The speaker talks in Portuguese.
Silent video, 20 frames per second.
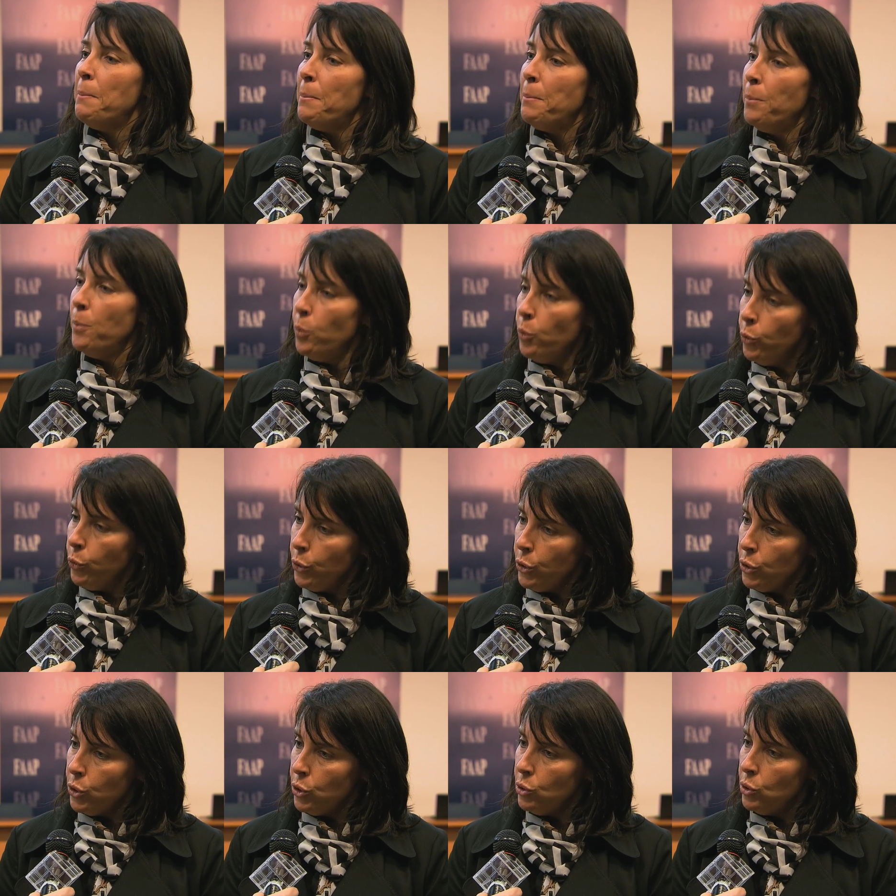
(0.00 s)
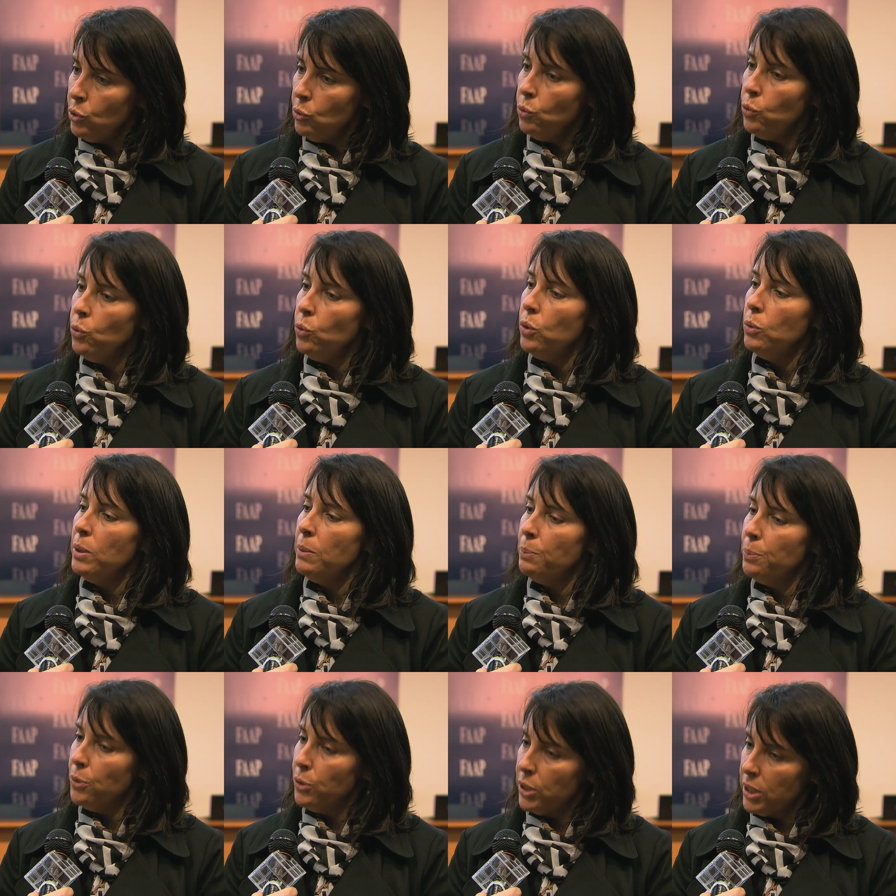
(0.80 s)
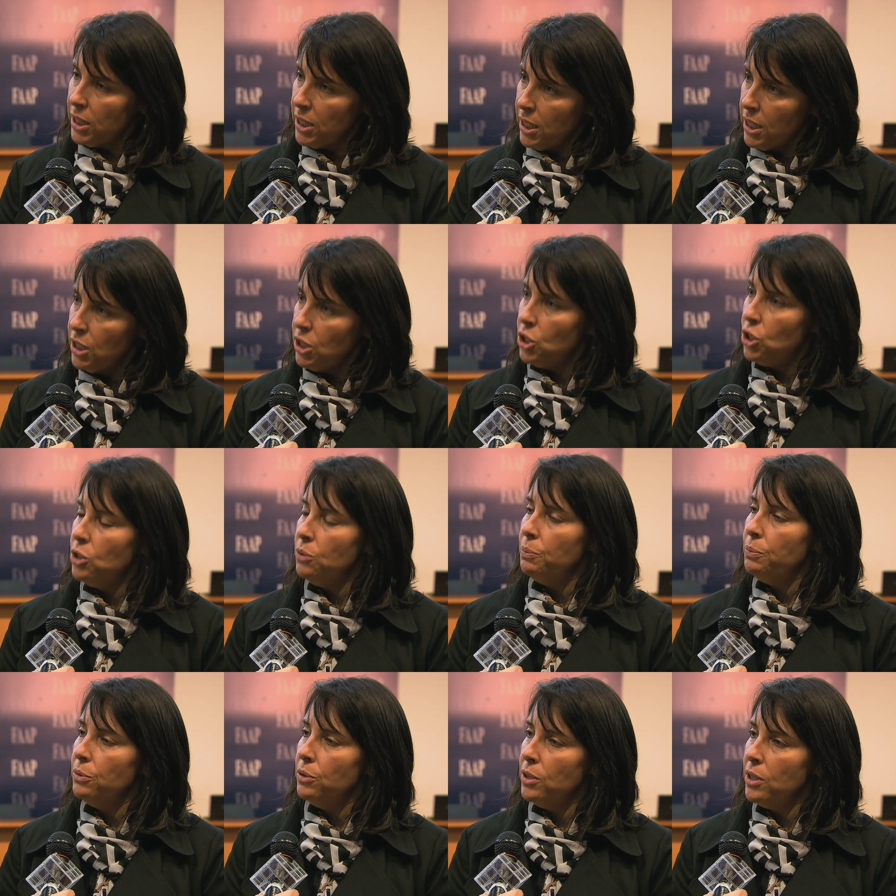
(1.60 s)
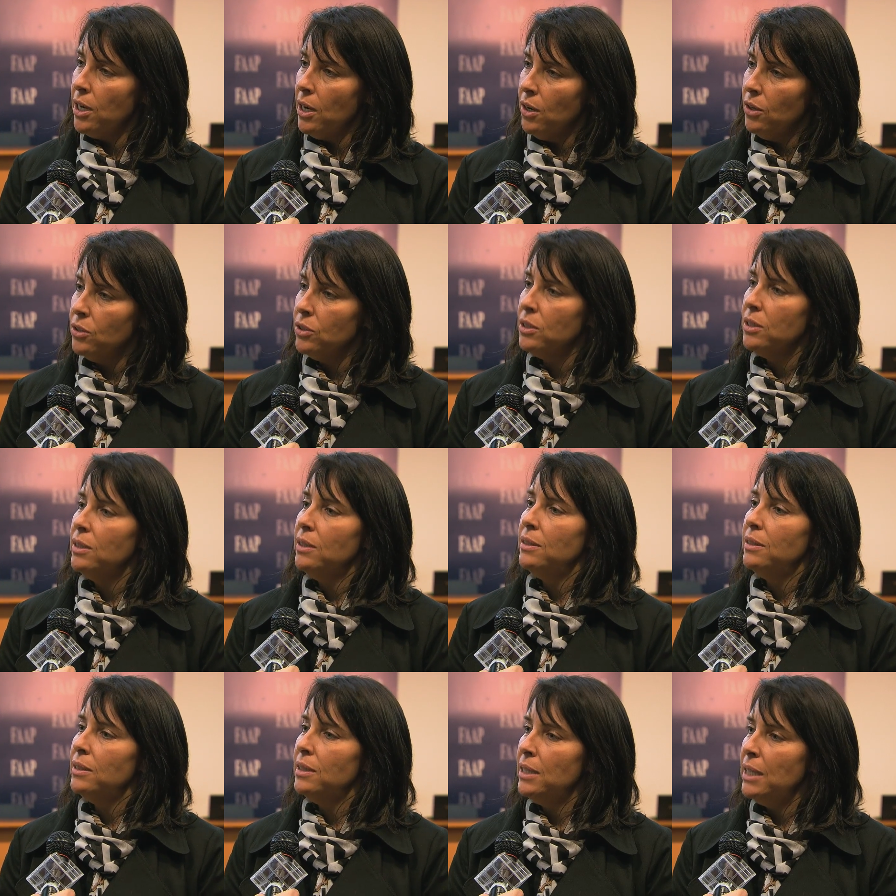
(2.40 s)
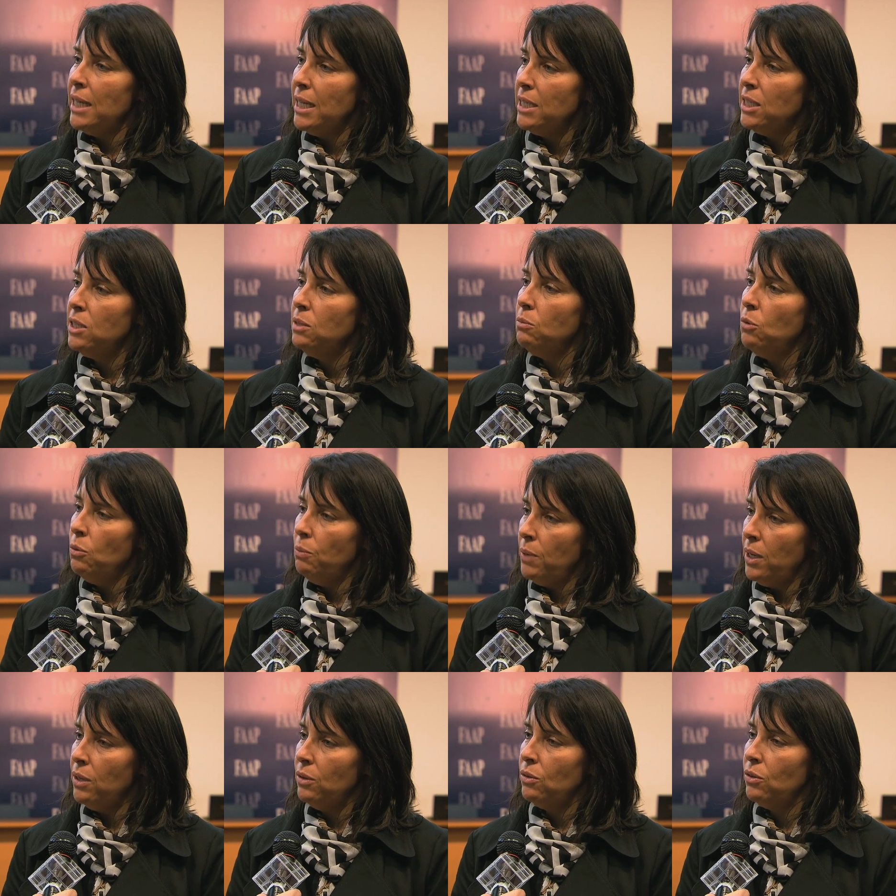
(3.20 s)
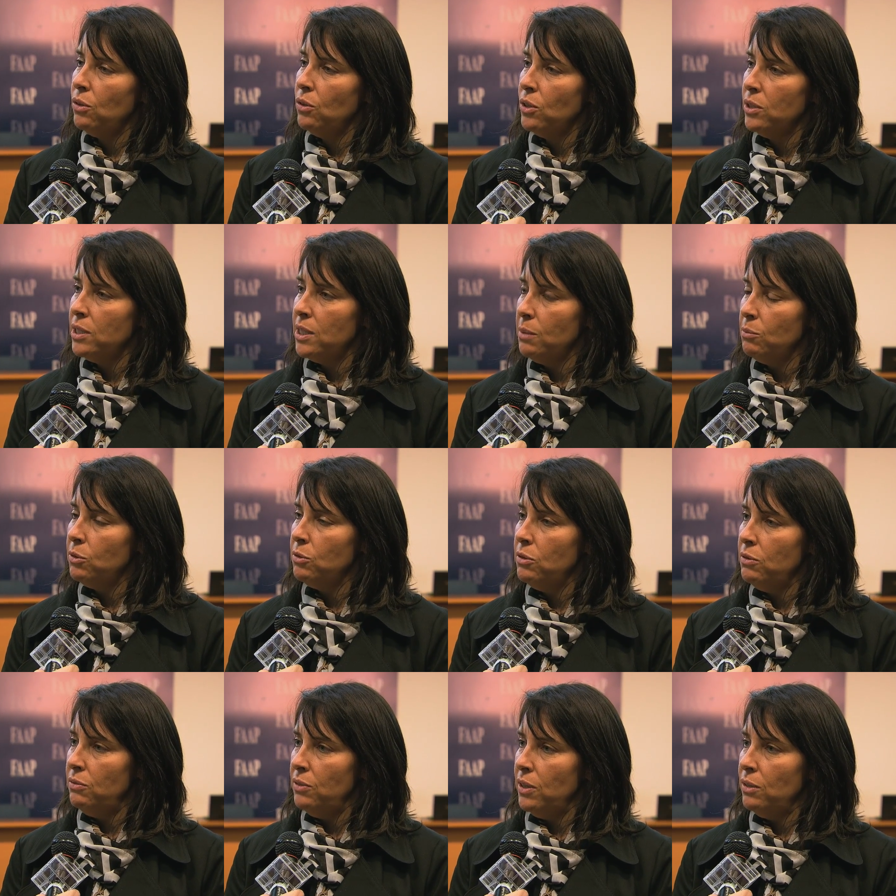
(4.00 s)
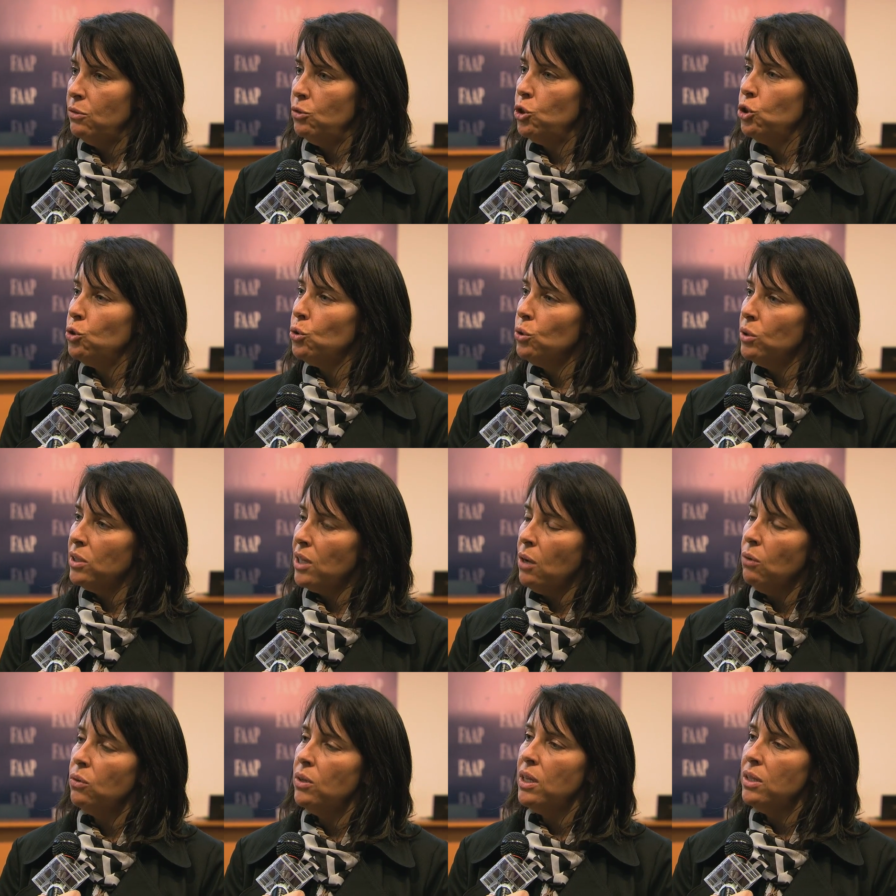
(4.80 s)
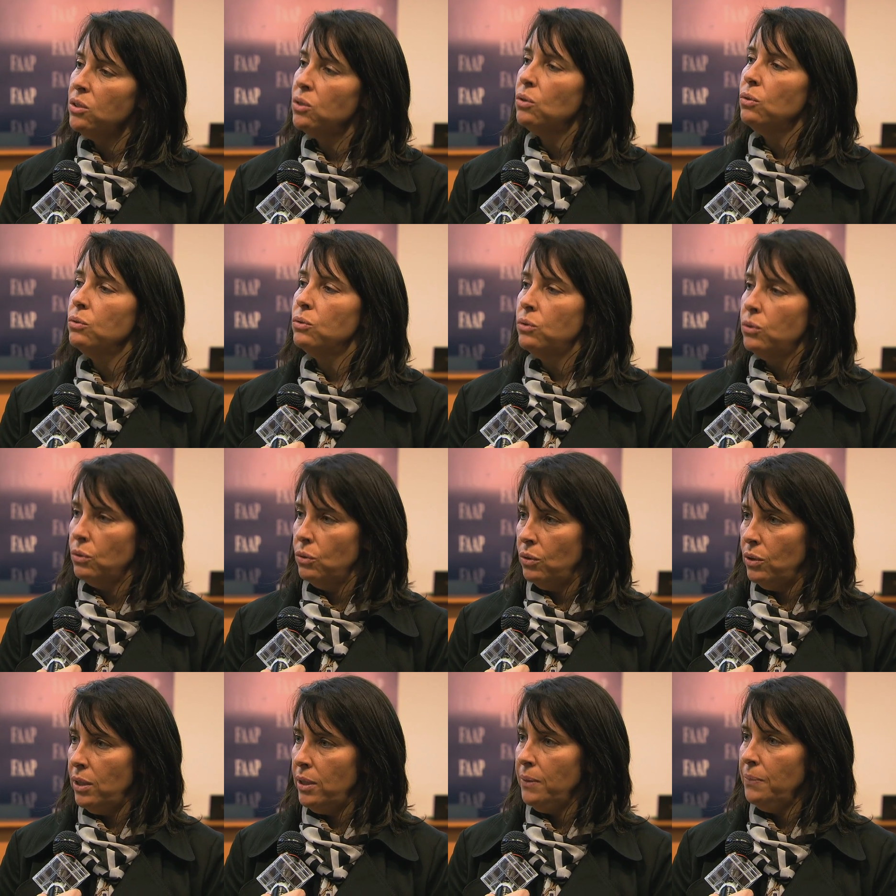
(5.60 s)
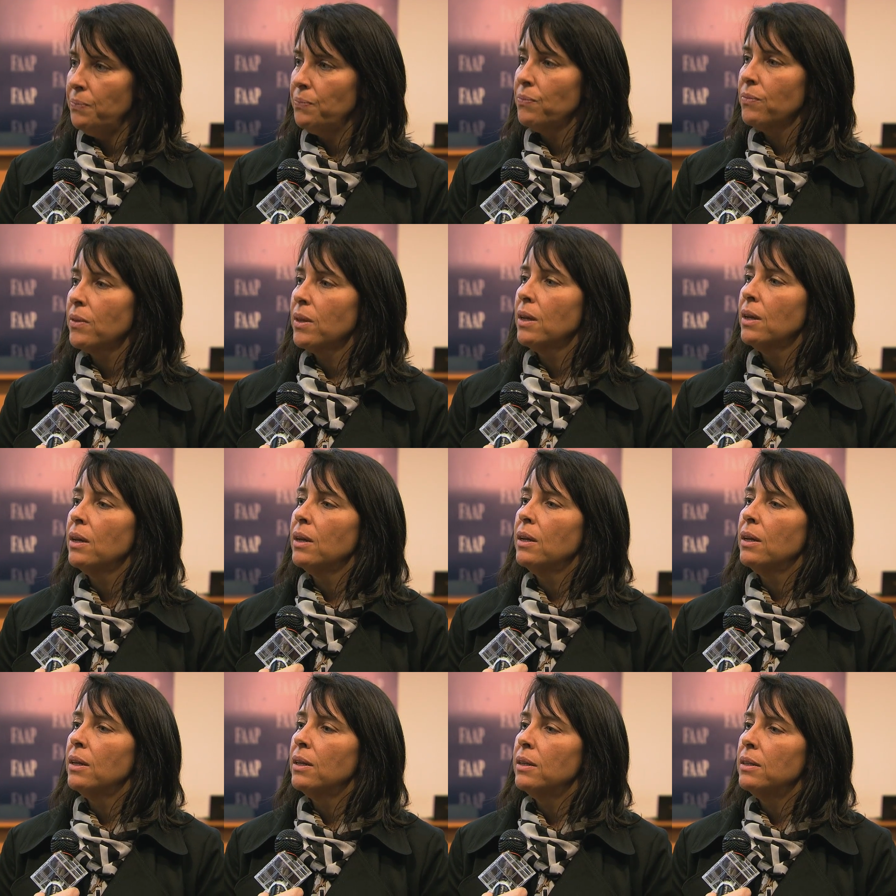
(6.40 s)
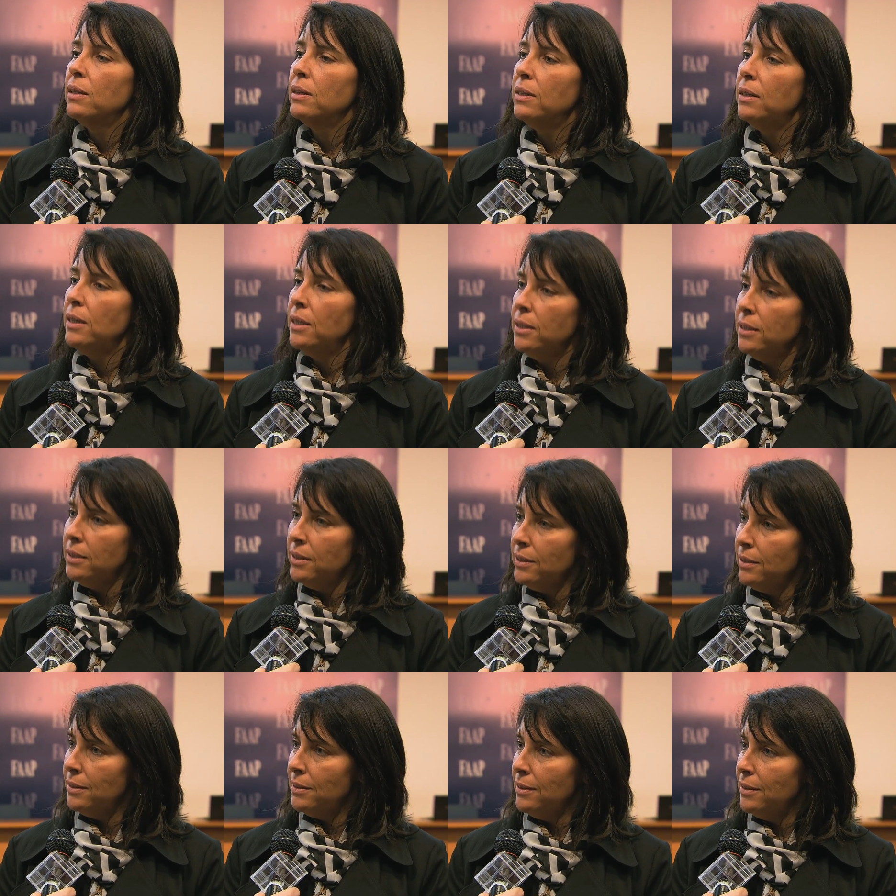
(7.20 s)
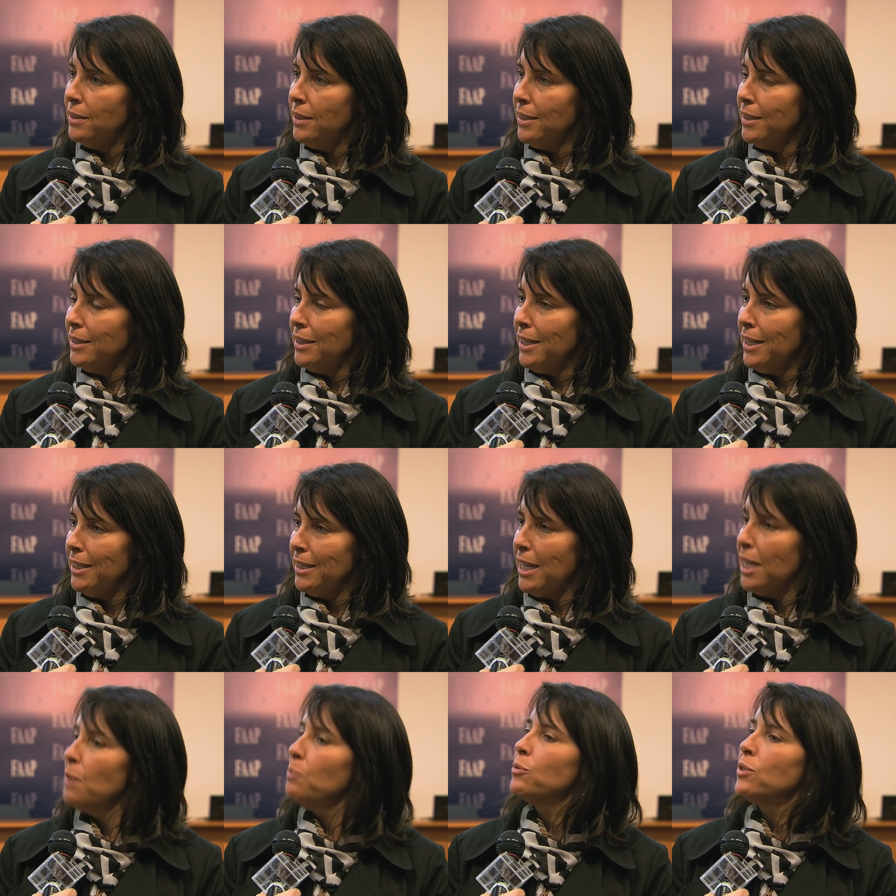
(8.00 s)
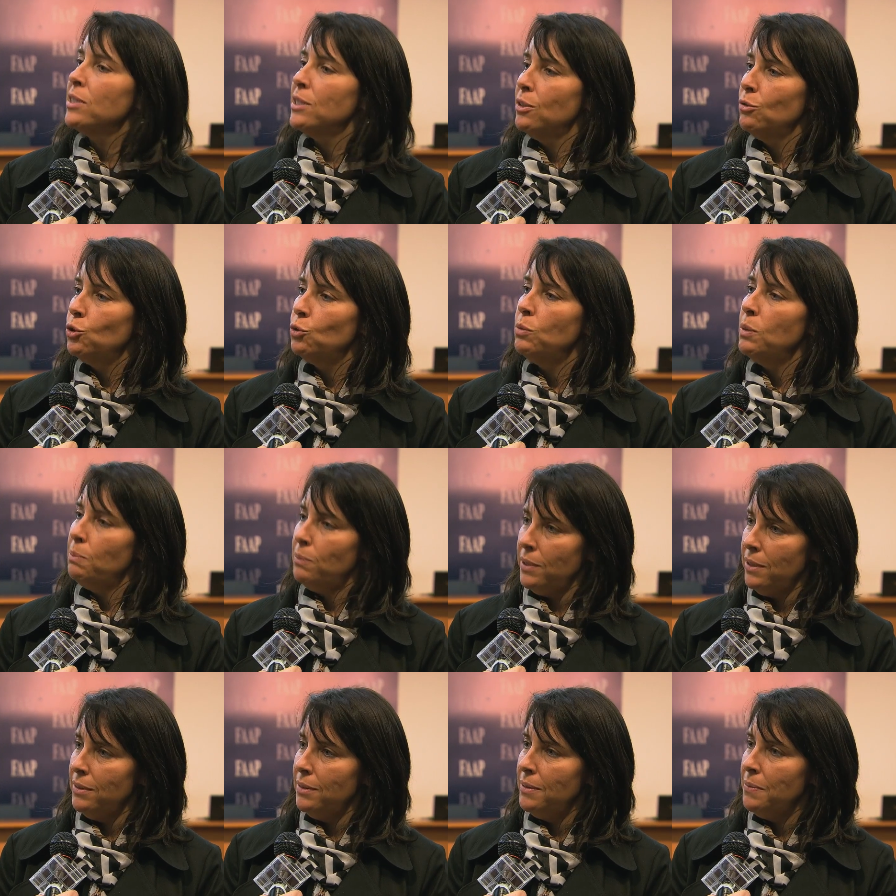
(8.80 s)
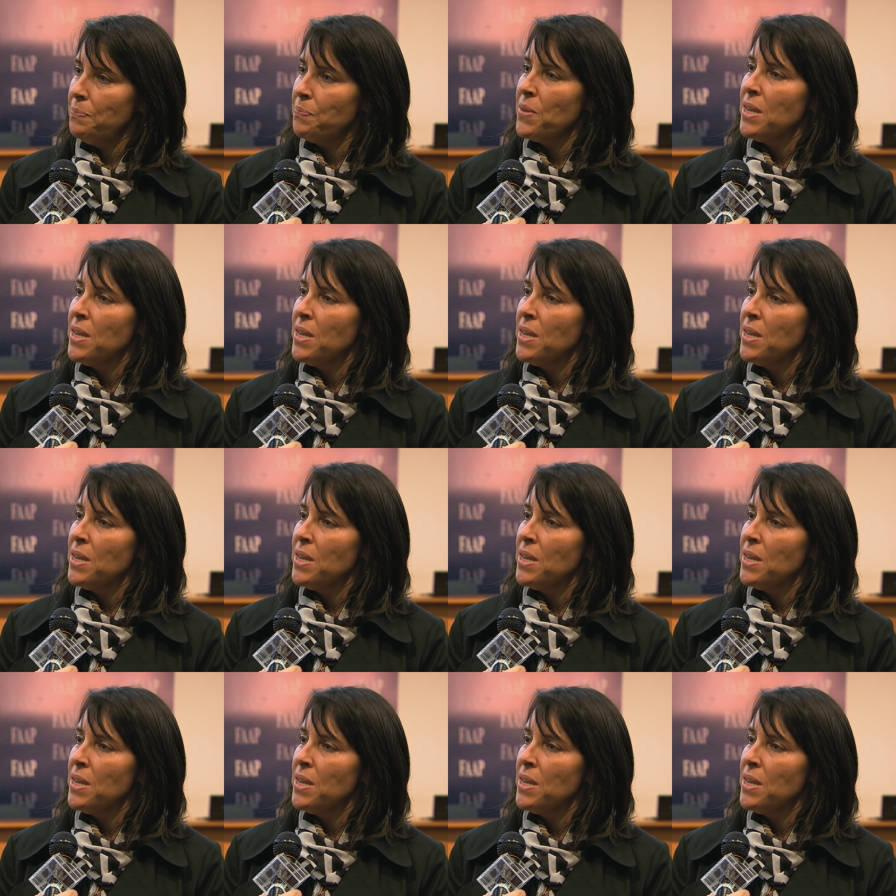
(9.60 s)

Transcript: Muito importante por causa desse momento que nós estamos vivendo de total descontrole das, da, da, da, reputação de uma empresa.